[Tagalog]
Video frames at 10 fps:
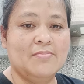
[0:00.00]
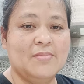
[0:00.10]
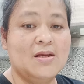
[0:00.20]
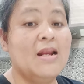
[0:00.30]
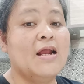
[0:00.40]

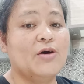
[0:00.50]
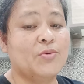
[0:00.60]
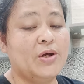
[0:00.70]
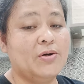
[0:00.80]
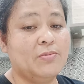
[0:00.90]
kilala
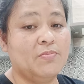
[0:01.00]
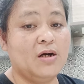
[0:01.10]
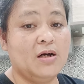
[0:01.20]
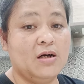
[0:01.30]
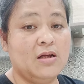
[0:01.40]
ko na ang
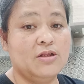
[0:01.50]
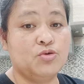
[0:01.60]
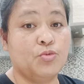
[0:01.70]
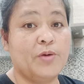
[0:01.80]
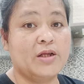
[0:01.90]
mga
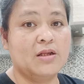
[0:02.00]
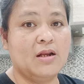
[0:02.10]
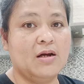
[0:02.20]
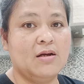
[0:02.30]
tupak nila.